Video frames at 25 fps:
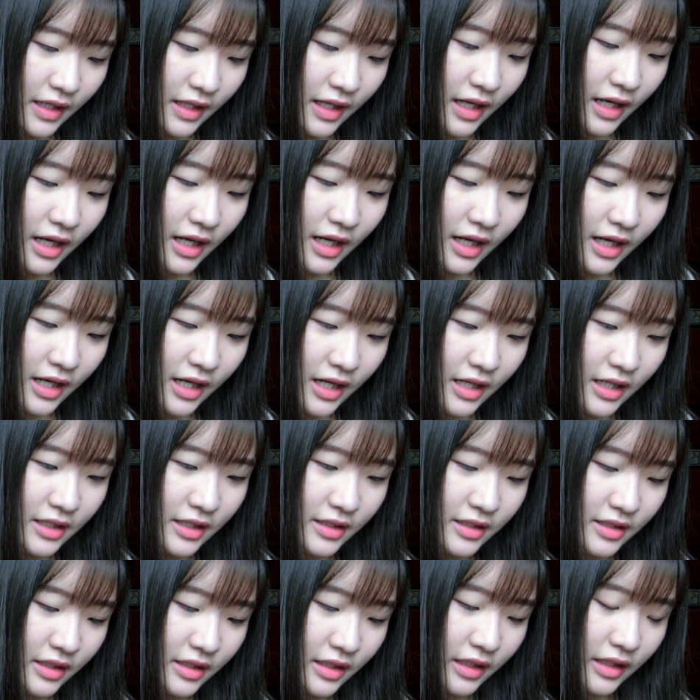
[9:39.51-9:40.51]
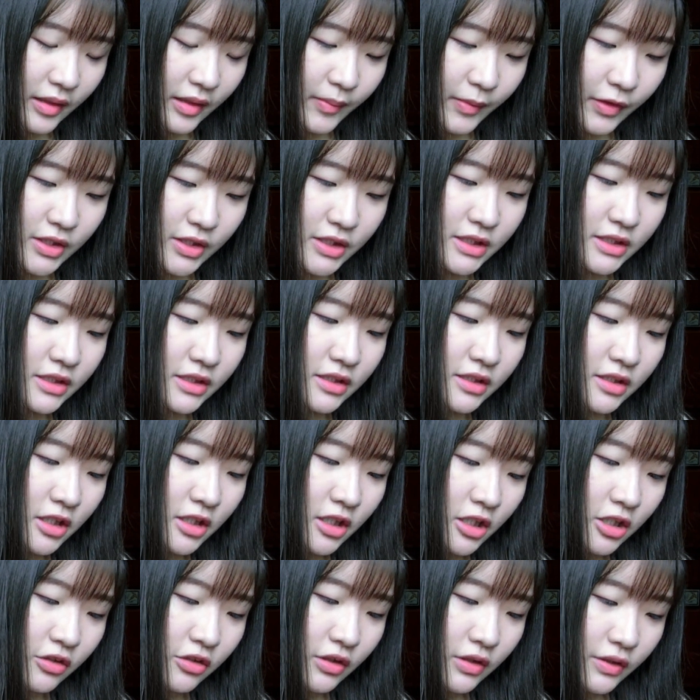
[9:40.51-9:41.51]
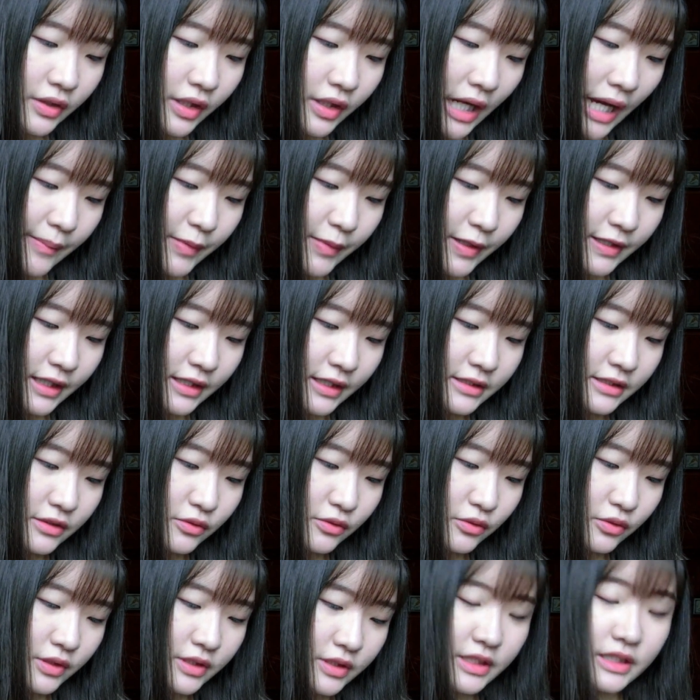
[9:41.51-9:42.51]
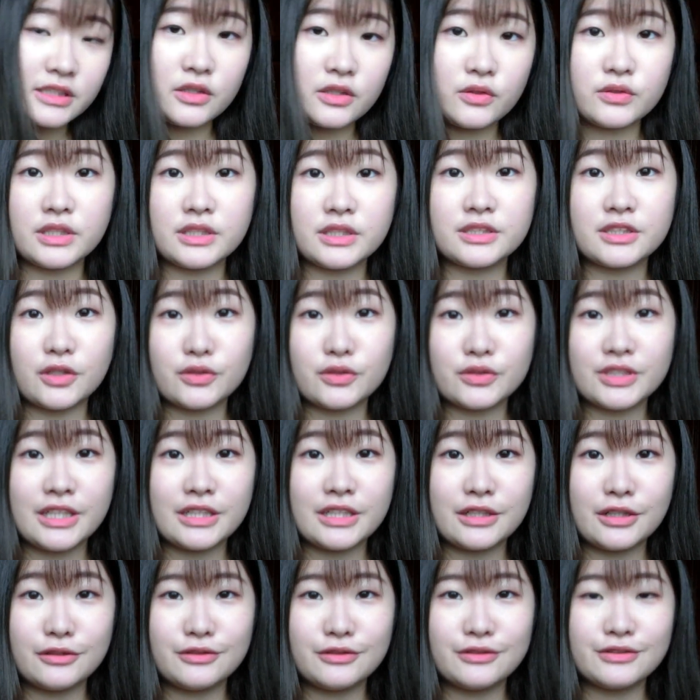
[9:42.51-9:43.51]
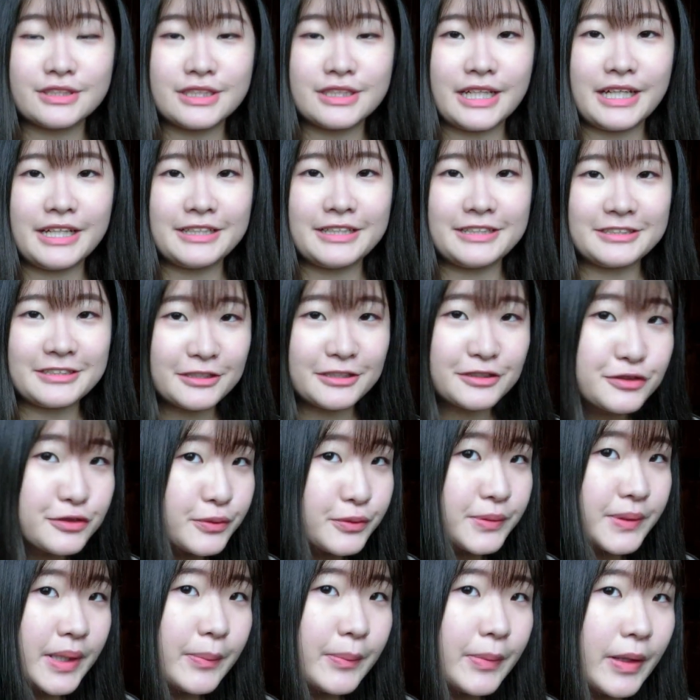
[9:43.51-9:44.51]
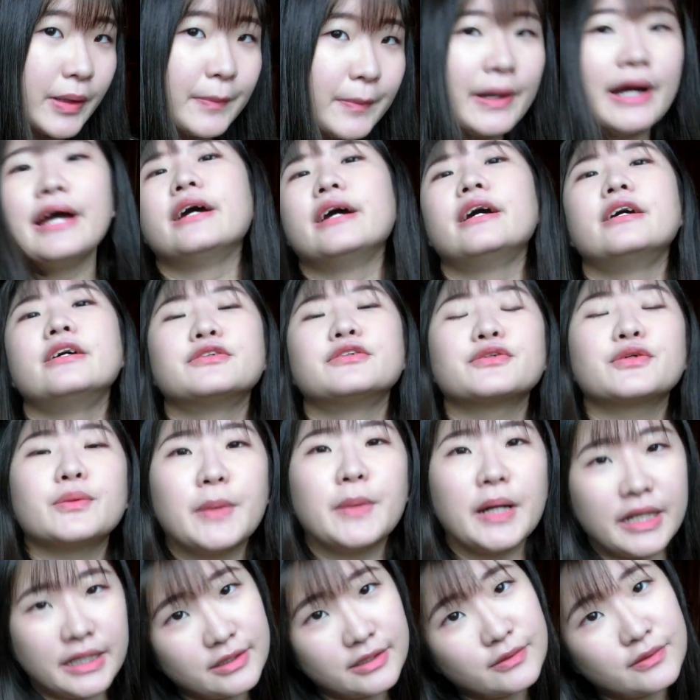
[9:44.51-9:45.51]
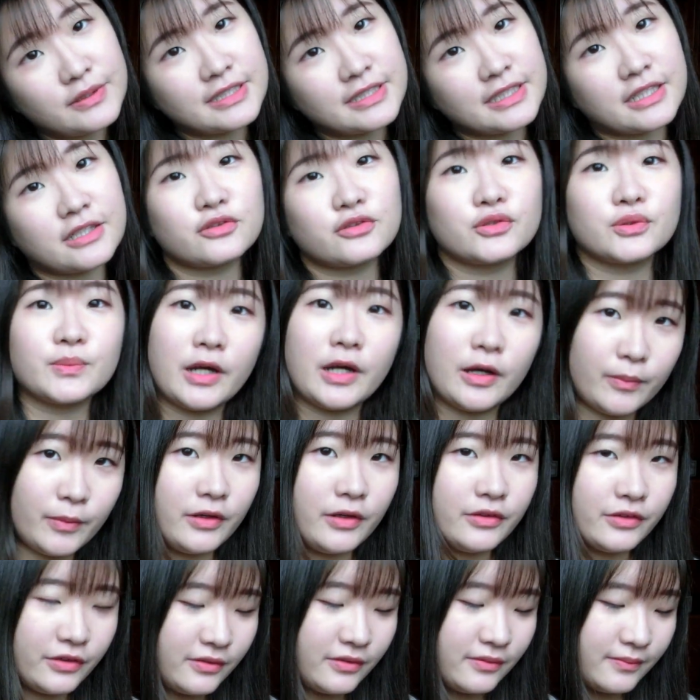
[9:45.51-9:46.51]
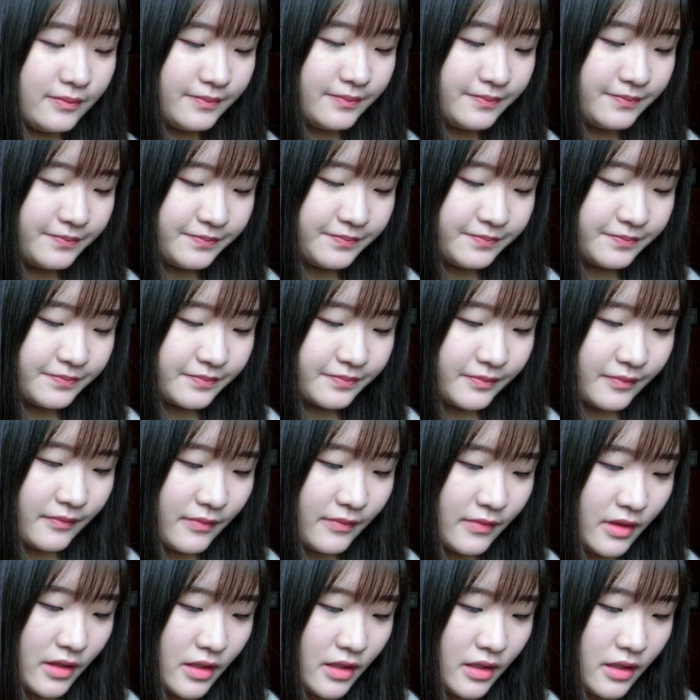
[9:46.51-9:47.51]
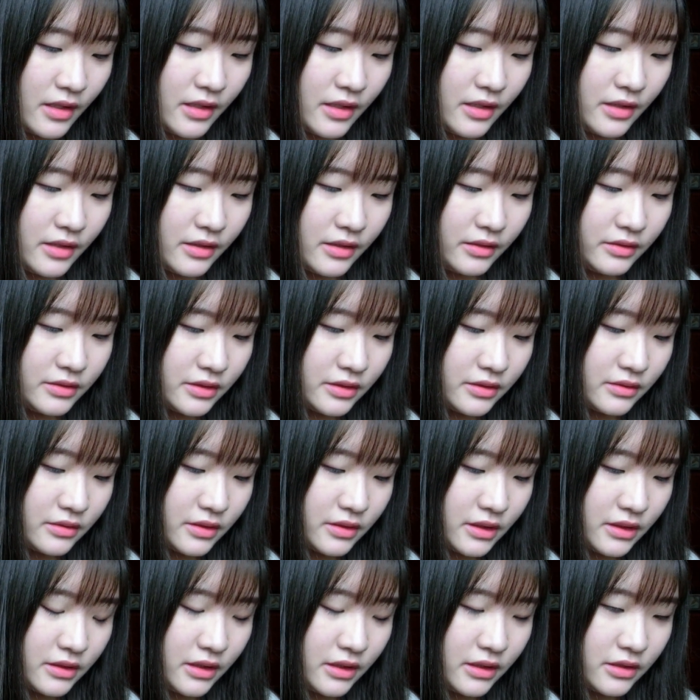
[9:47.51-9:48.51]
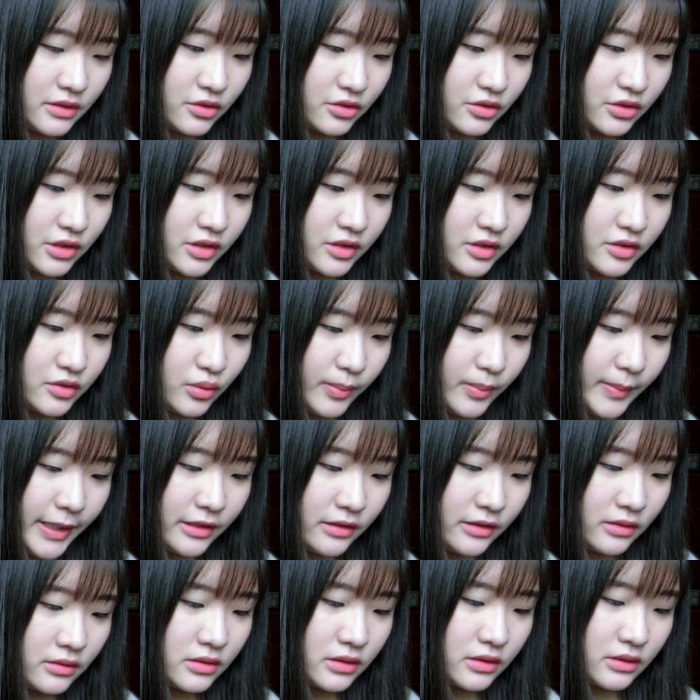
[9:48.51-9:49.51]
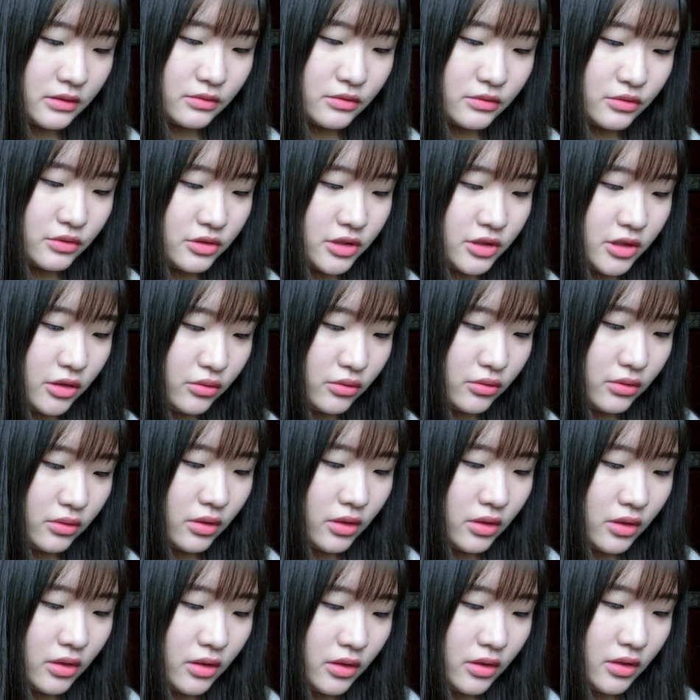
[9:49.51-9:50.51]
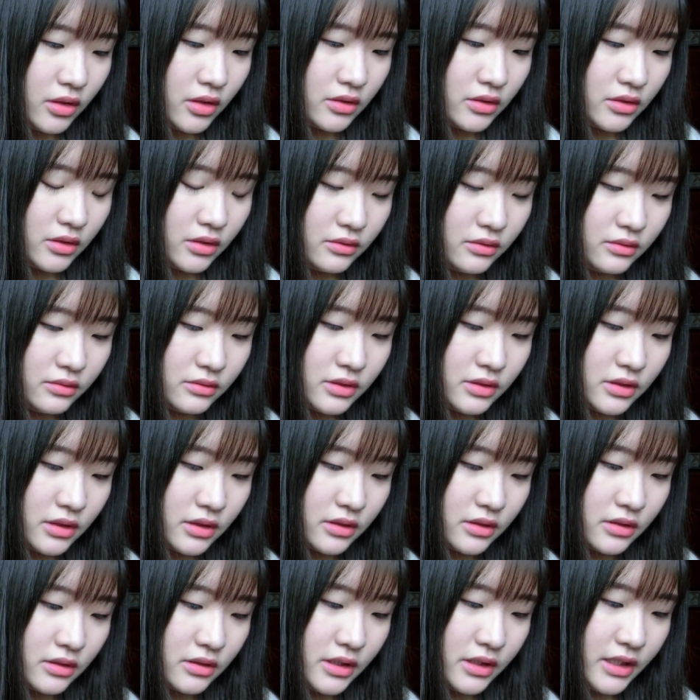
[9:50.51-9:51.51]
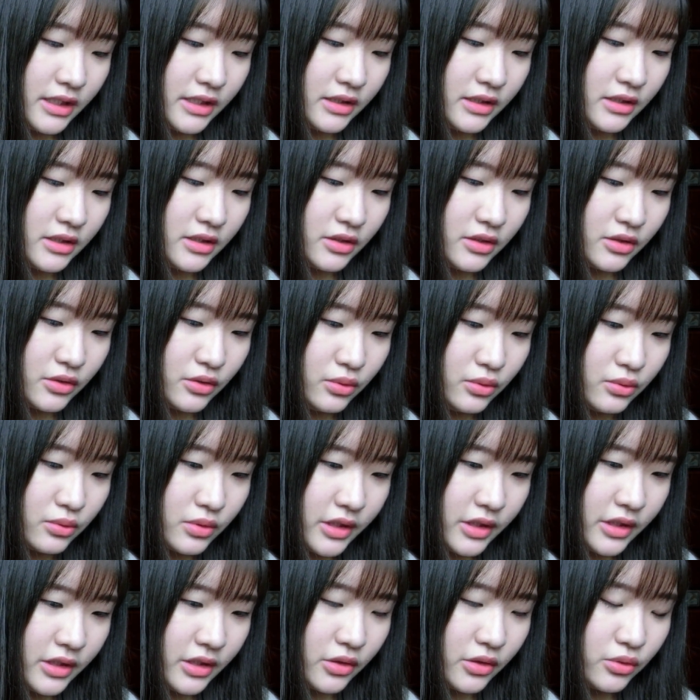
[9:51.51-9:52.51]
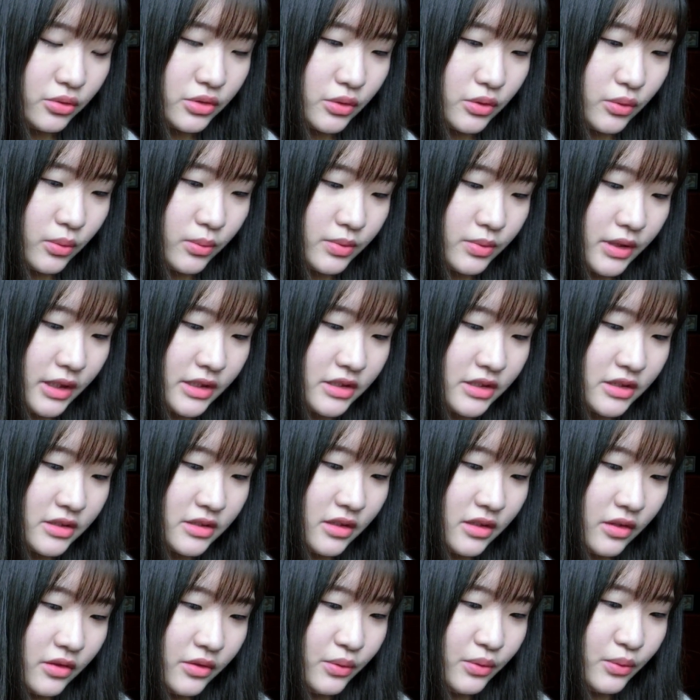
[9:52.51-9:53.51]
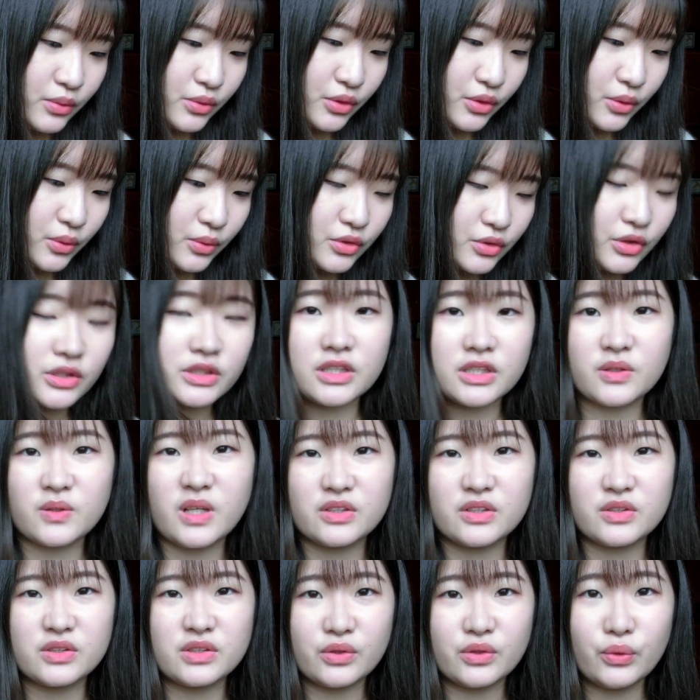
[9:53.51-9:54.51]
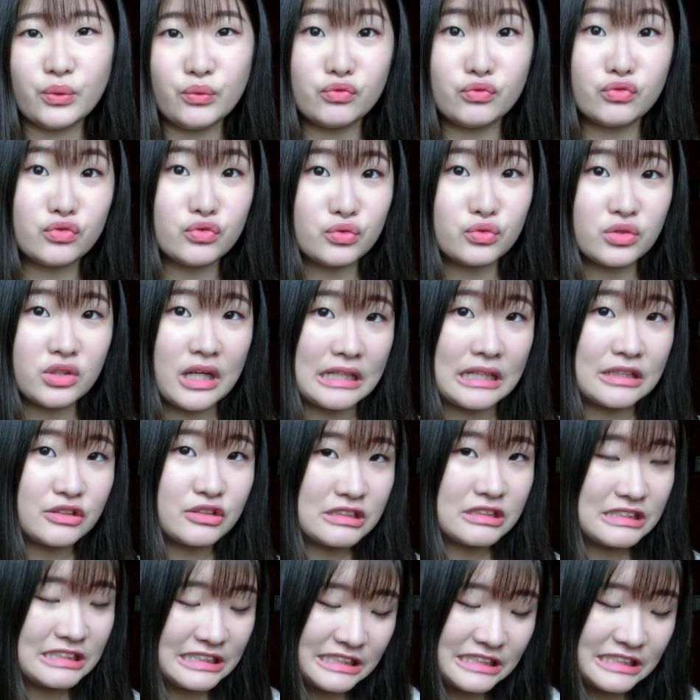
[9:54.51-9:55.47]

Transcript: 好好，好了，没关系。这个关于海绵蛋这个，我会再稍微再找一下，然后再斟酌我要不要买。如果买了，我会再告诉你们好不好用。然后这这这个手机壳是我妹的，这个跳过。然后这个连体裤，连体裤这我不太知道，因为我觉得我穿起来会感觉像孕妇的感觉，